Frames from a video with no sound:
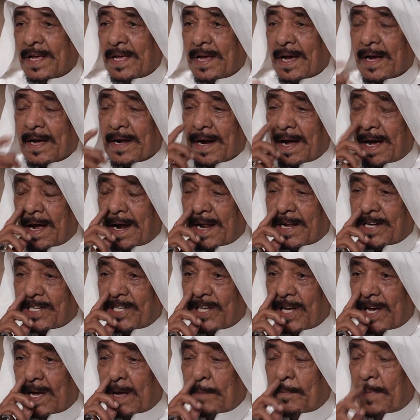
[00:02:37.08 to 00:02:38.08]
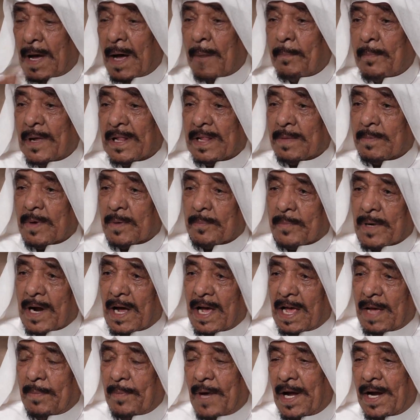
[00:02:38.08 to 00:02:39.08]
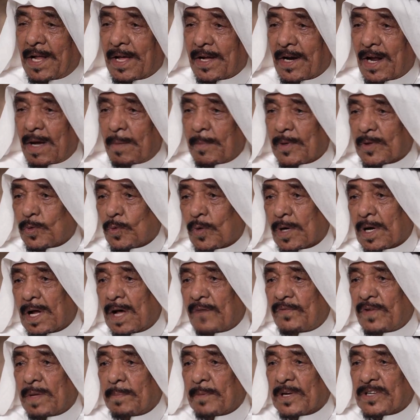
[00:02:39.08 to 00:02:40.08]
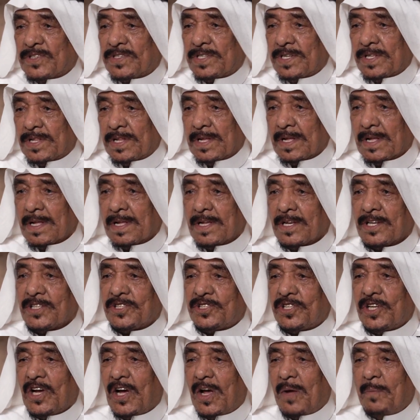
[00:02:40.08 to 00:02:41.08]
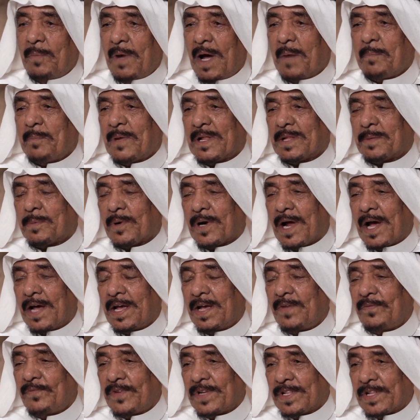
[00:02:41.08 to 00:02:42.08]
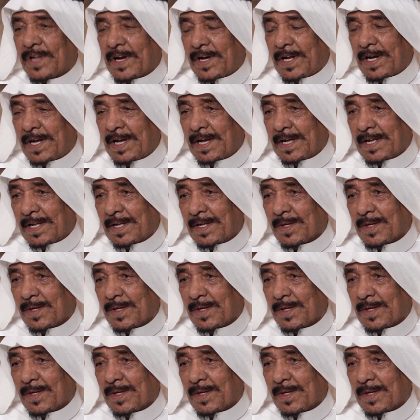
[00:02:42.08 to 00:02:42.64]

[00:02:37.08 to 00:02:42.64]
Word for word: يقرأ على الشيخ محمد بن إبراهيم عليه رحمة الله في مسجد الشيخ محمد إبراهيم في دخنة